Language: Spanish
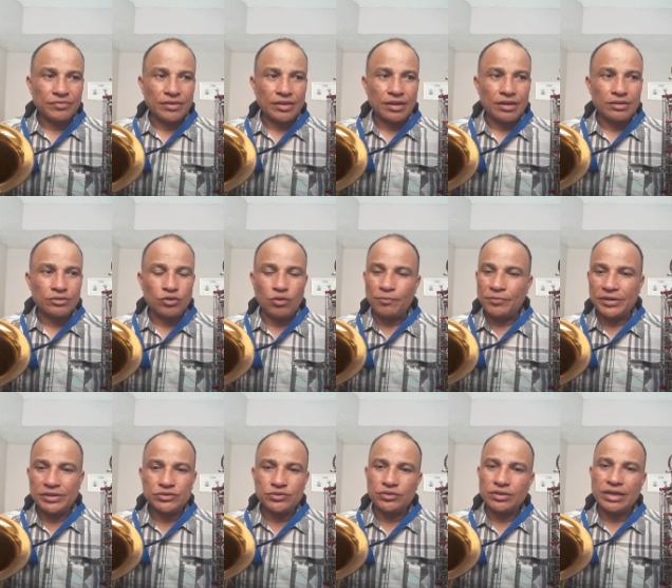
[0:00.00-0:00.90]
yo
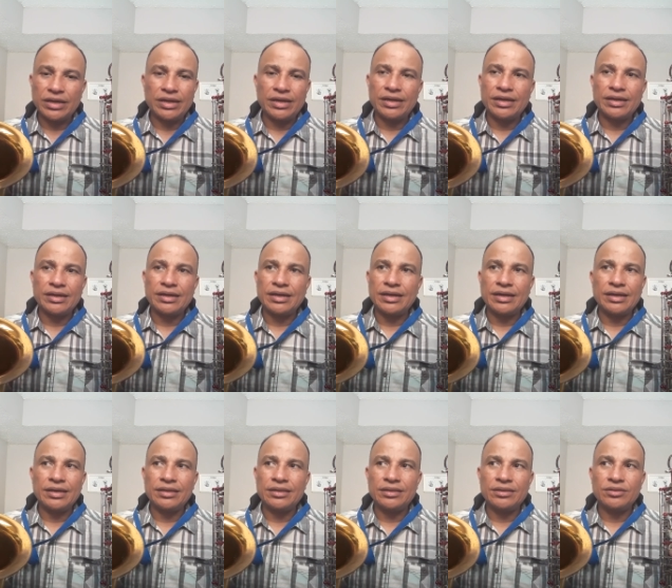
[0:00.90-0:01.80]
pienso
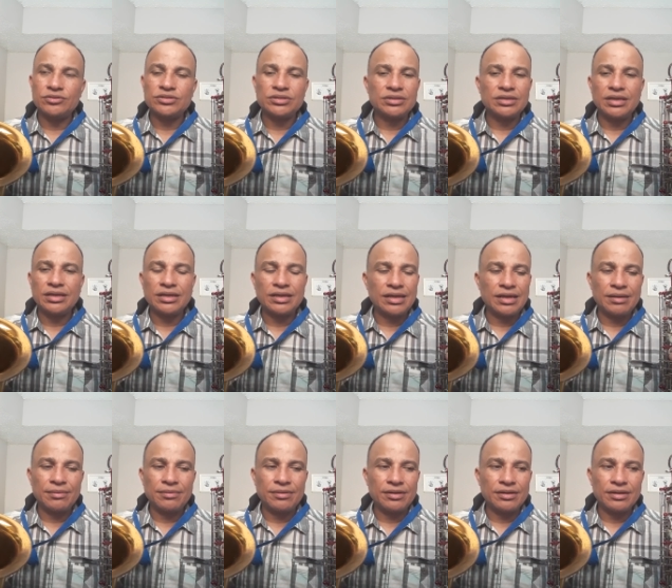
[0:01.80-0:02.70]
que, no se tienen
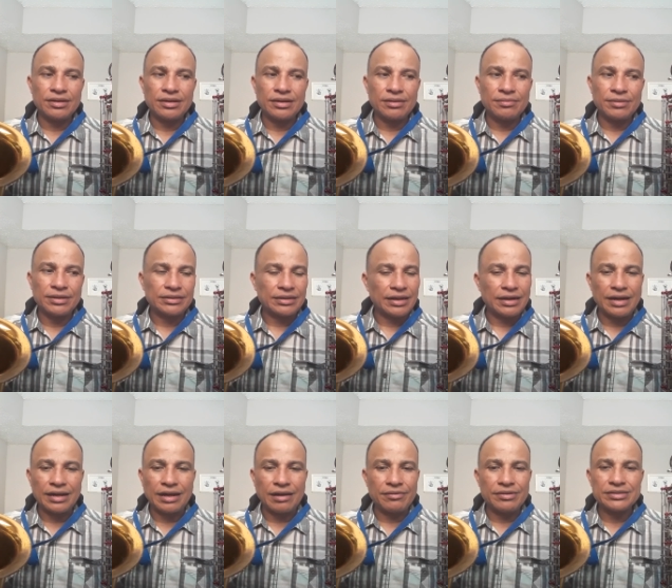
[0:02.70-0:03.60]
que, matar
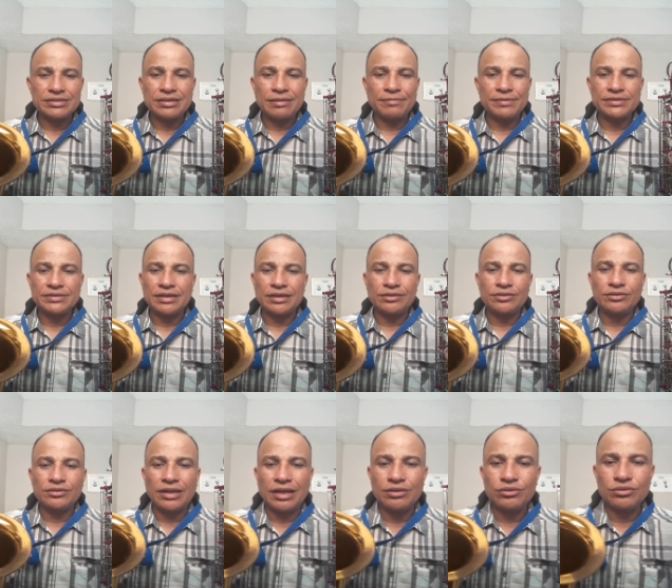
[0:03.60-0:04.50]
la cabeza
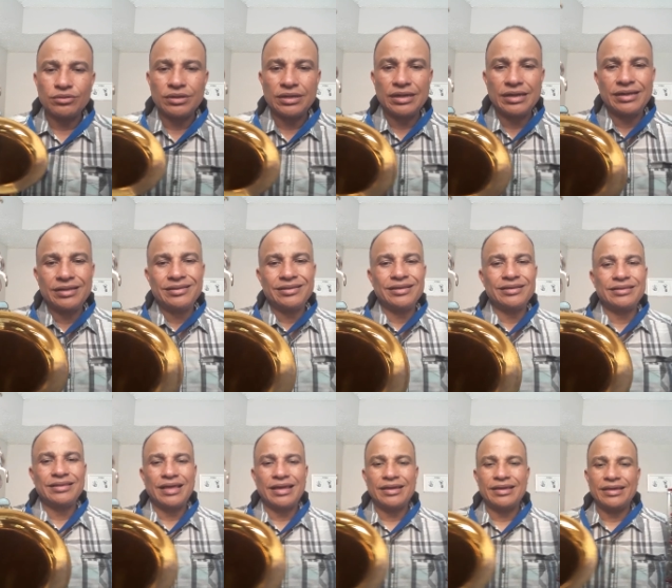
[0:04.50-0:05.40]
pensando tanto que este
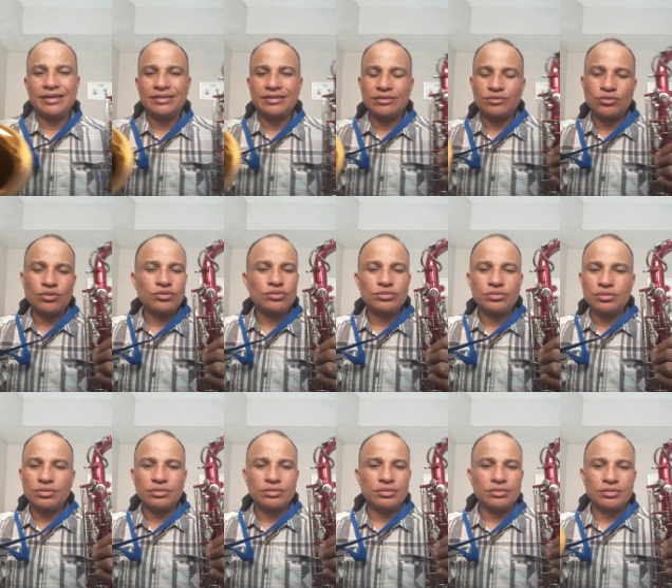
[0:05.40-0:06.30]
está en este tono.
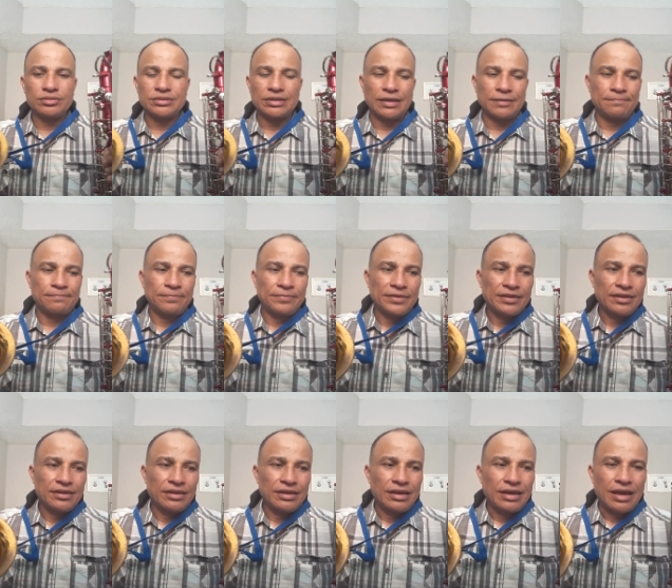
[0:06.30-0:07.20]
No, no, o sea,
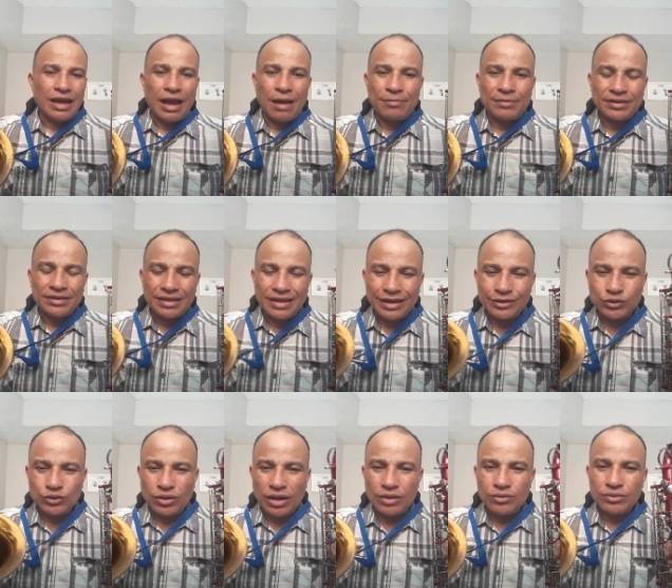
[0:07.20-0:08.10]
aprender a
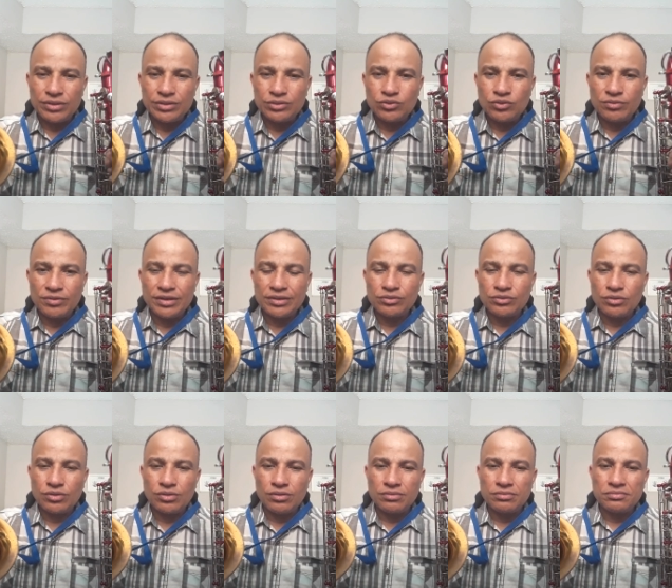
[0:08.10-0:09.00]
tocar un
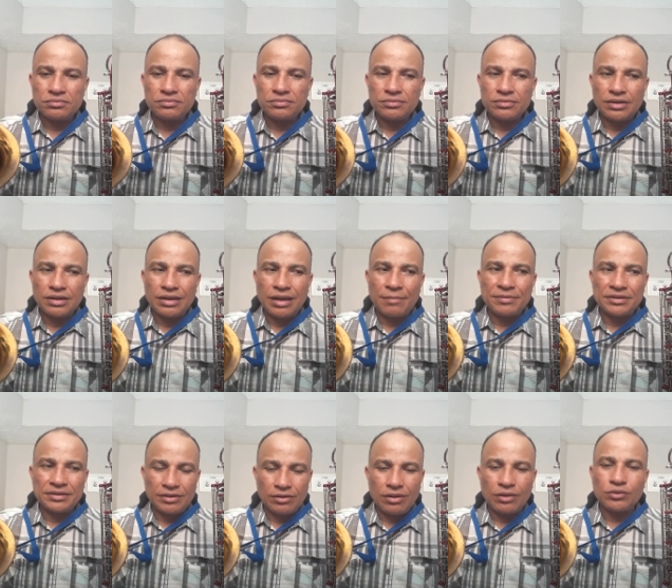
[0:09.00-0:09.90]
instrumento y
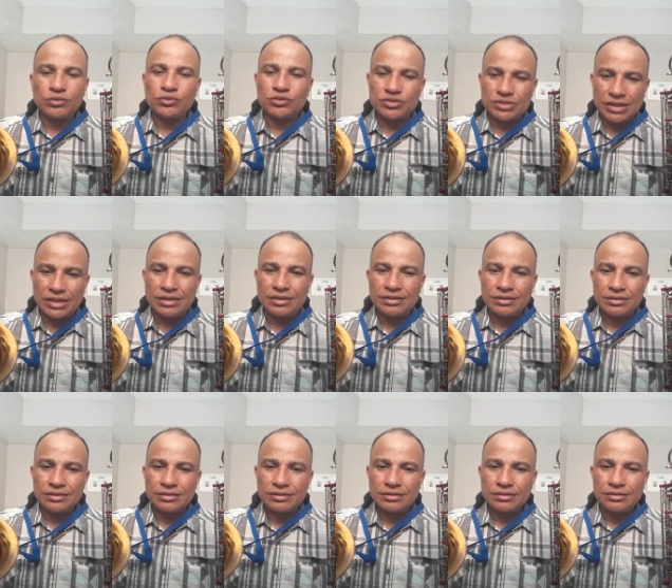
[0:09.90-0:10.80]
aprenderlo a conocer,
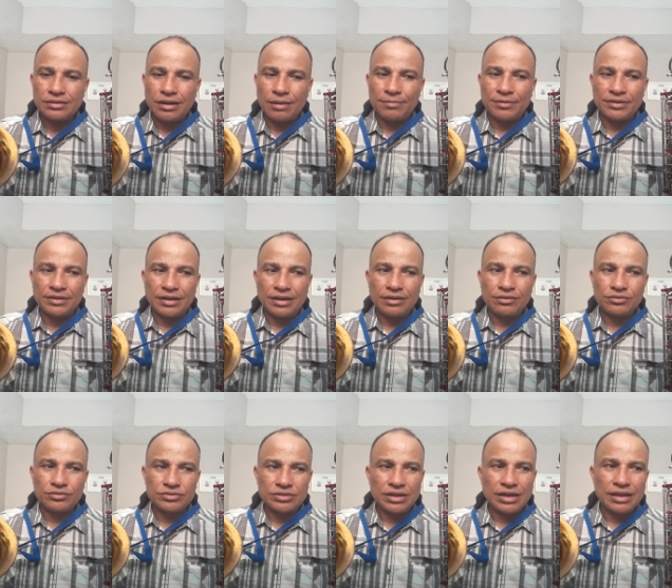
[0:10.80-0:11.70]
aprender a
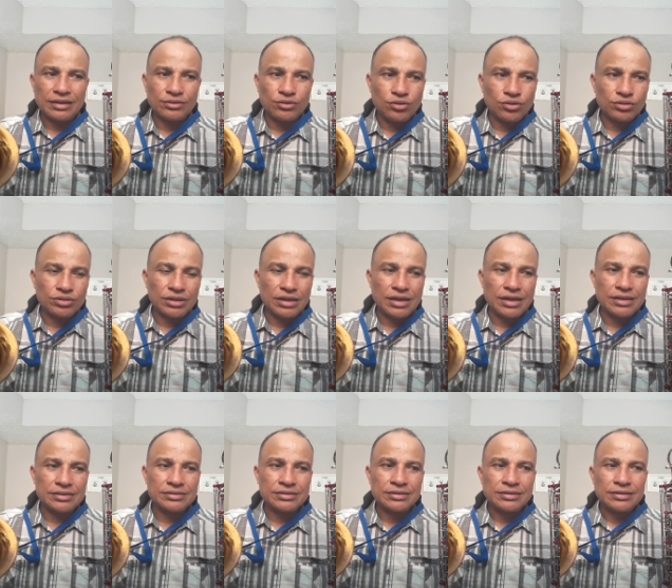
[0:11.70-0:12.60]
conocer las
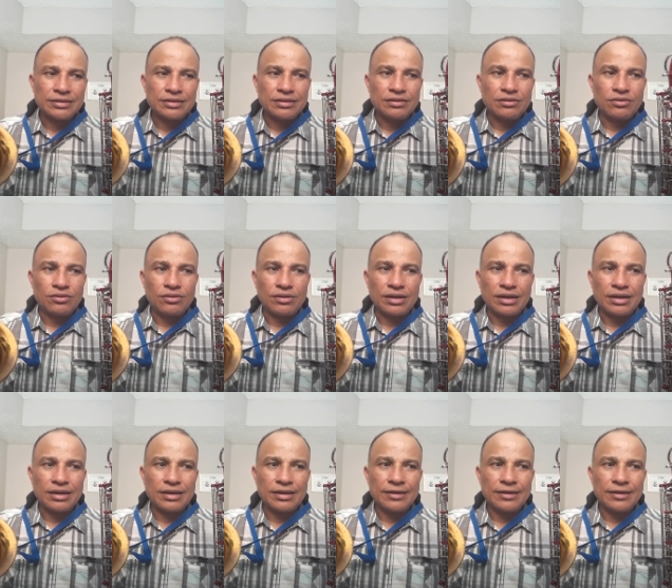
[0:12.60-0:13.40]
notas, lo que es